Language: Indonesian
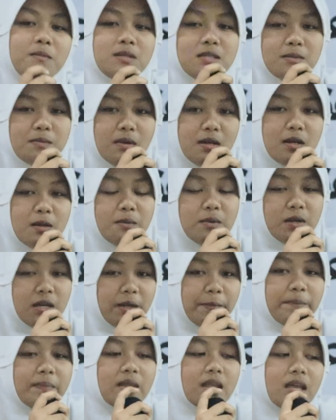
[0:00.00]

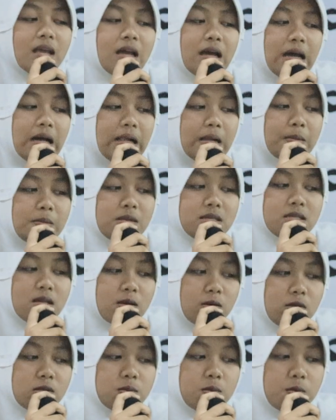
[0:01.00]
Bismillahirrahmanirrahim. Almas eh,
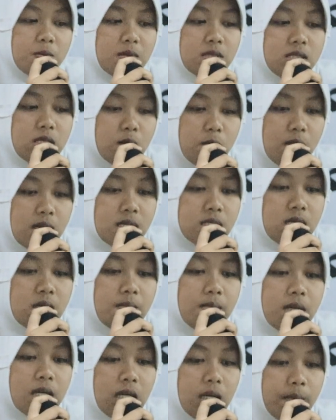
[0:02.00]
tarus mamasi wa
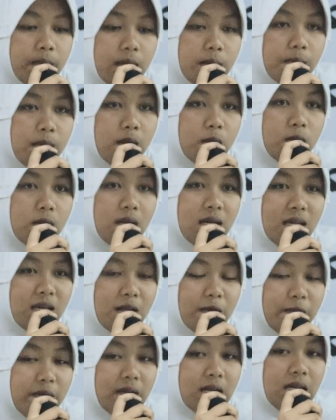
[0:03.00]
zamani min madula
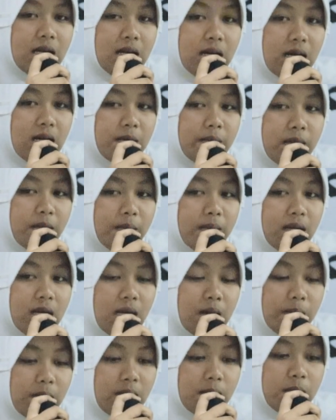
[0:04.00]
yal filika am amni min
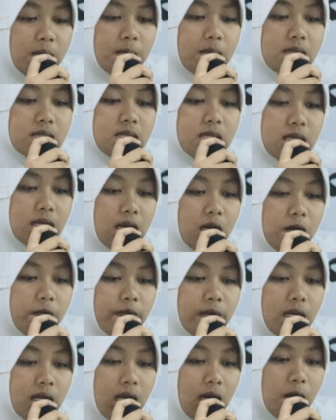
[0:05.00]
amin bimisli ya
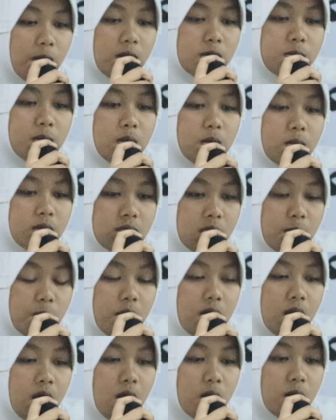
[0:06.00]
fili awas wa nusi wa